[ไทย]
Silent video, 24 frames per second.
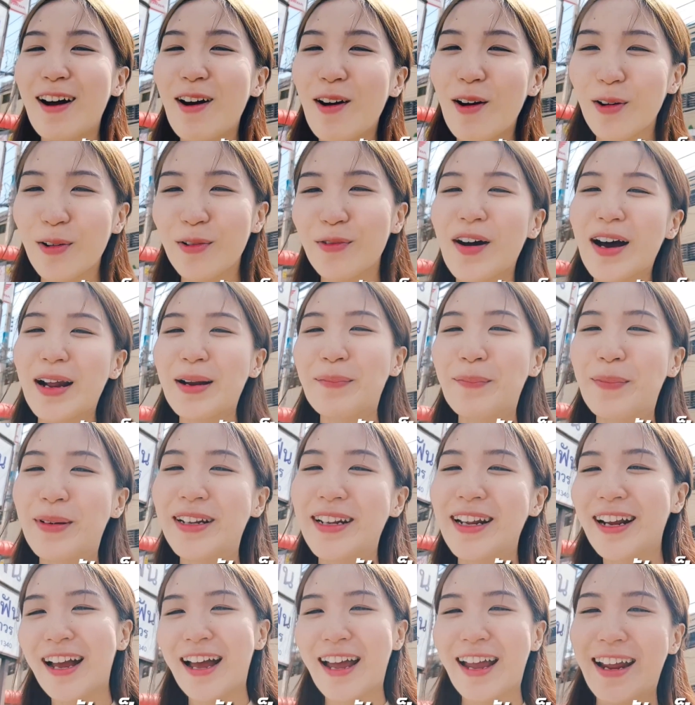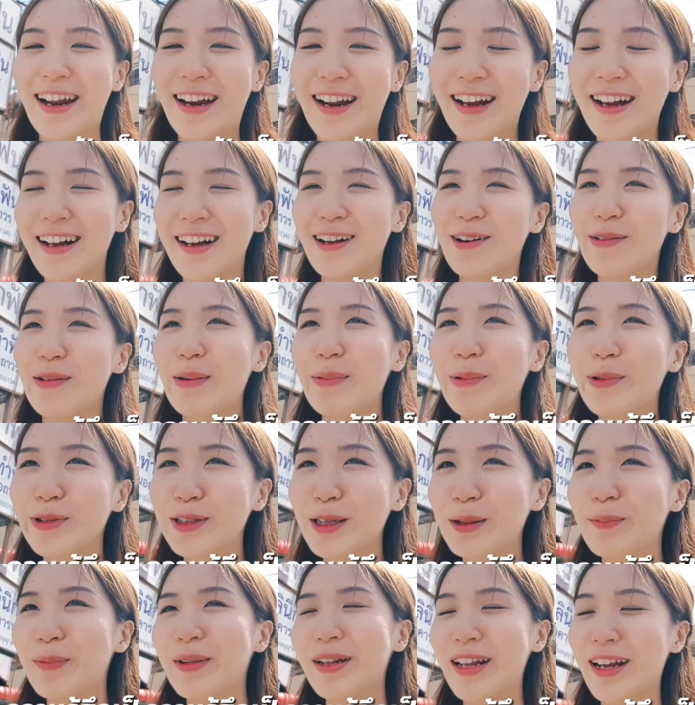ถอนฟันเป็นยังไงนะคะความ
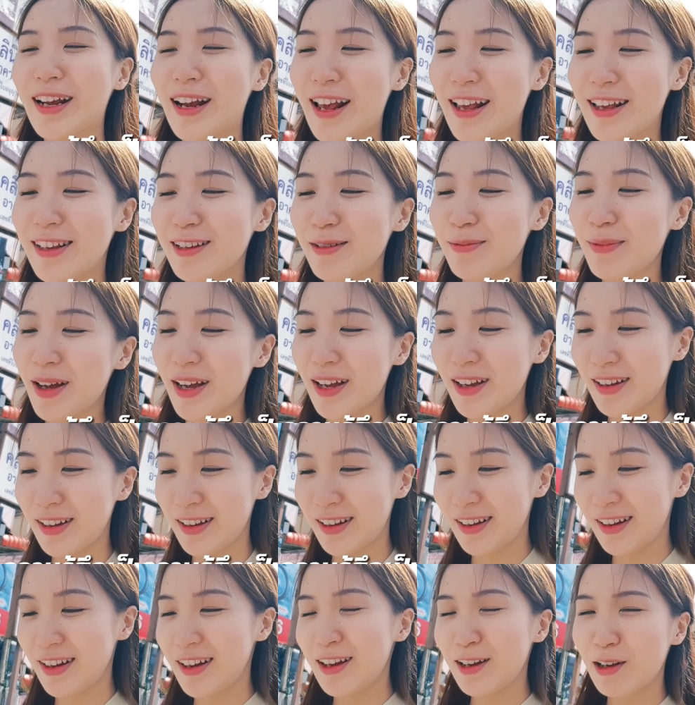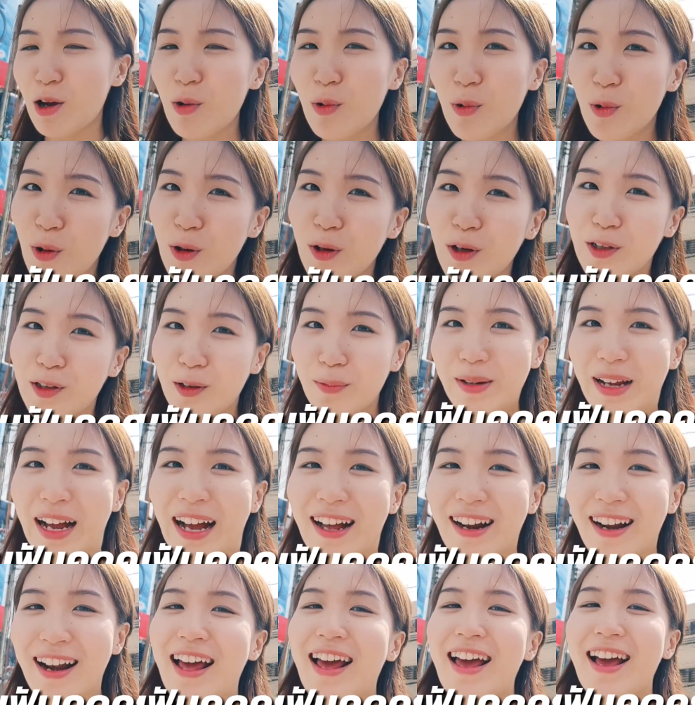รู้สึกเป็นยังไงใช่ไหมก็ทุกคนก็ต้องมี
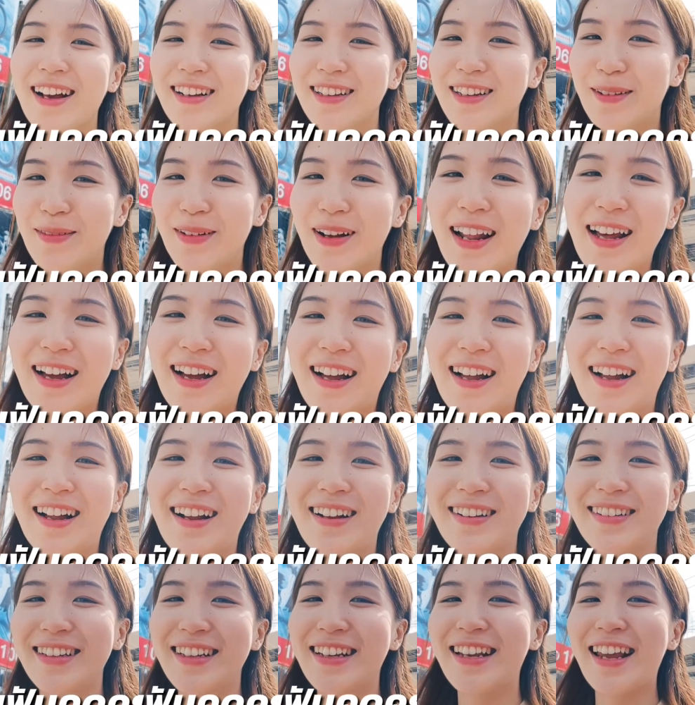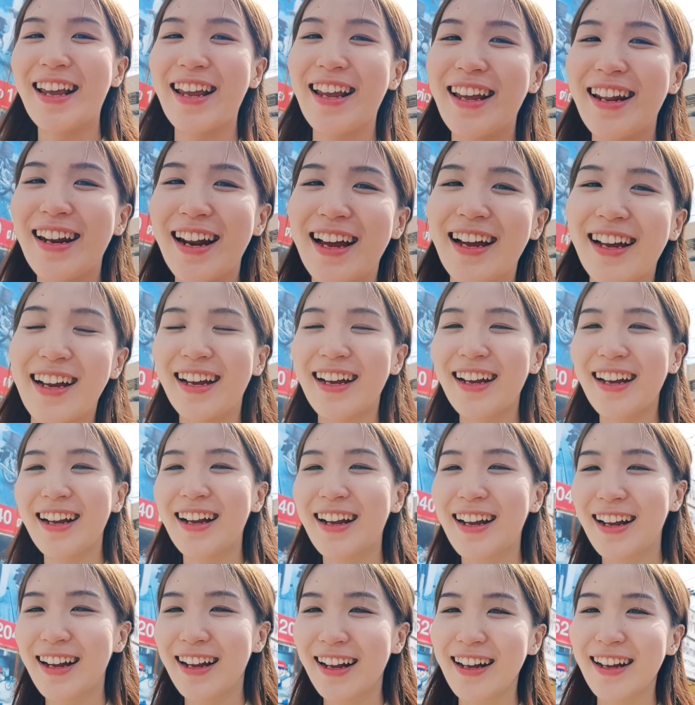ครั้งแรกใช่ป่ะล่ะโอเคนะ
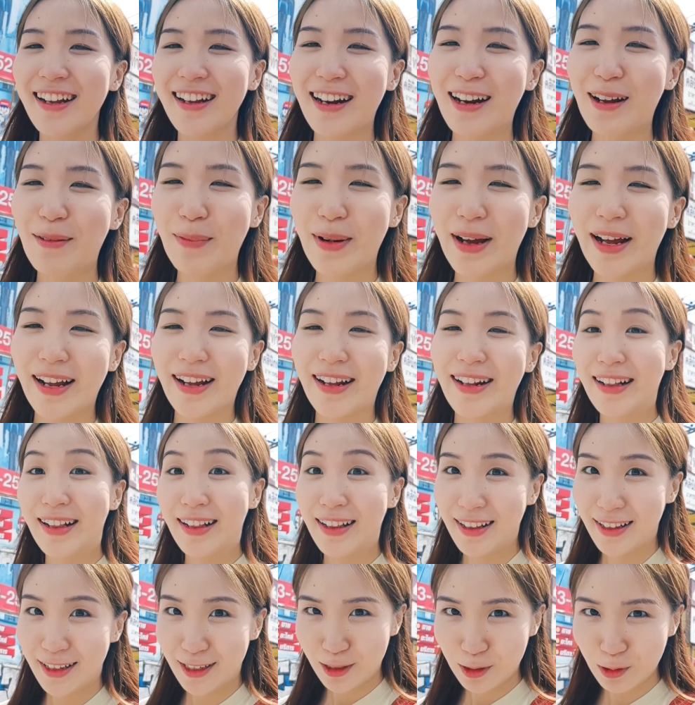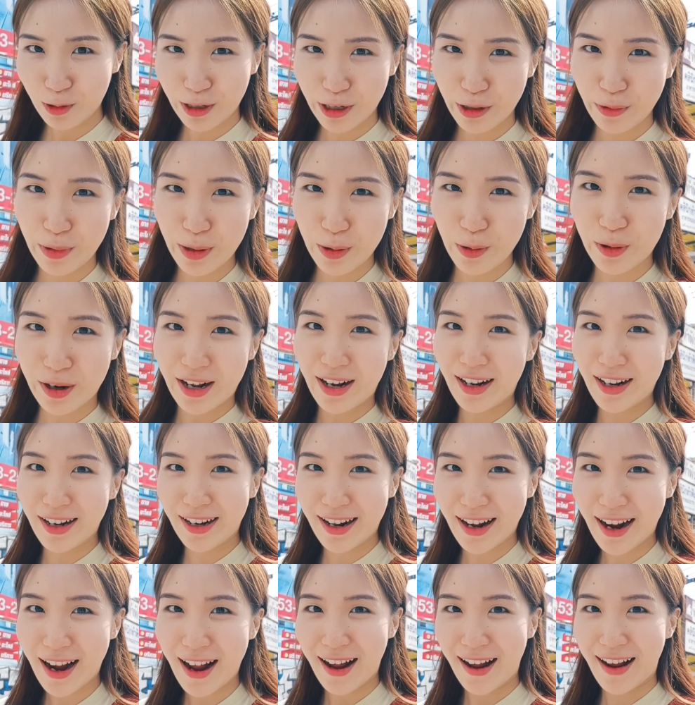เรามาดูรีวิวกันเล
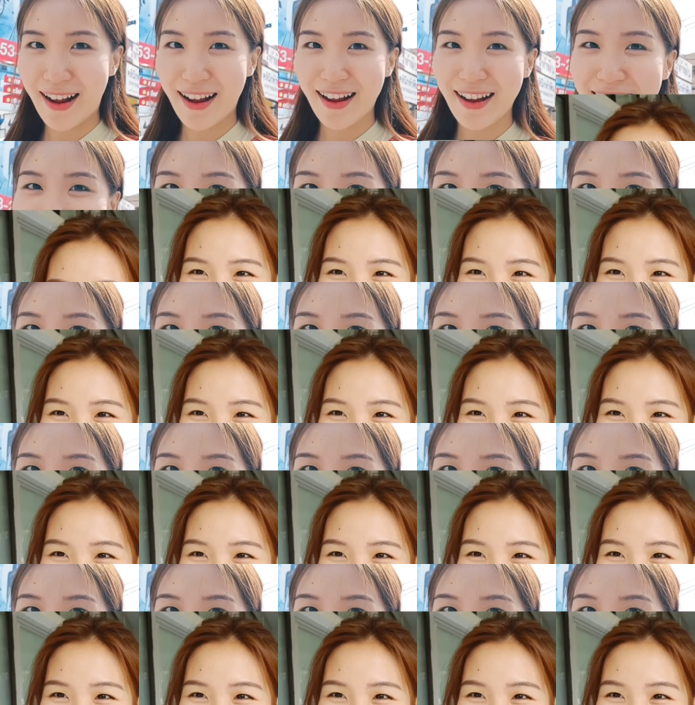ยนะคะ